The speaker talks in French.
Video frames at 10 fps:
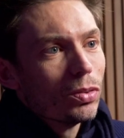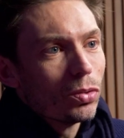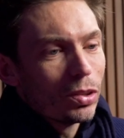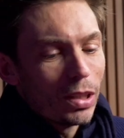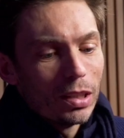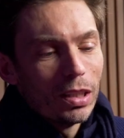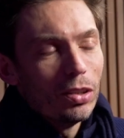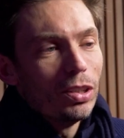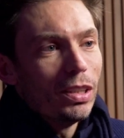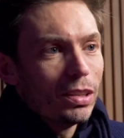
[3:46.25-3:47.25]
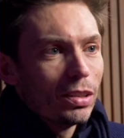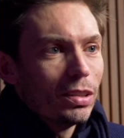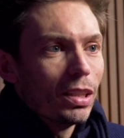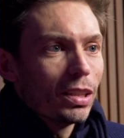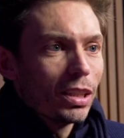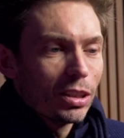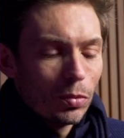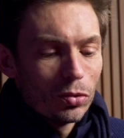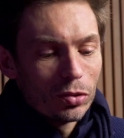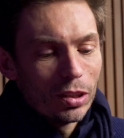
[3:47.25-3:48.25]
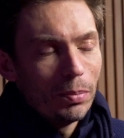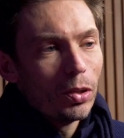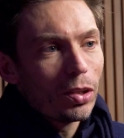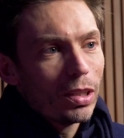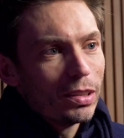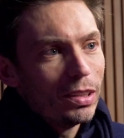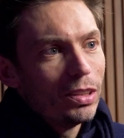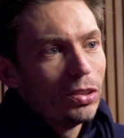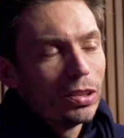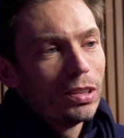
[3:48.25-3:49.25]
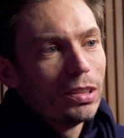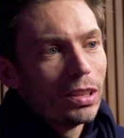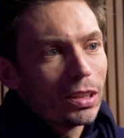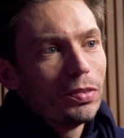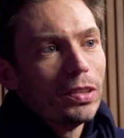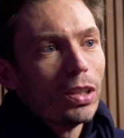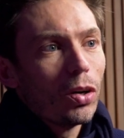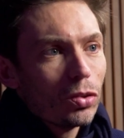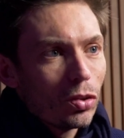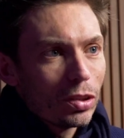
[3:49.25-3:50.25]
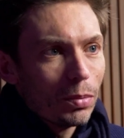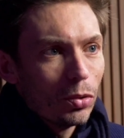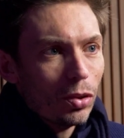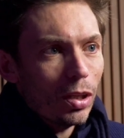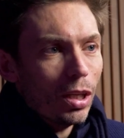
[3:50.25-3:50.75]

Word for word: Donc, il y a, une liste, il y a les classements. Donc, c'est les meilleurs classés qui s'inscrivent, qui rentrent dans le tableau.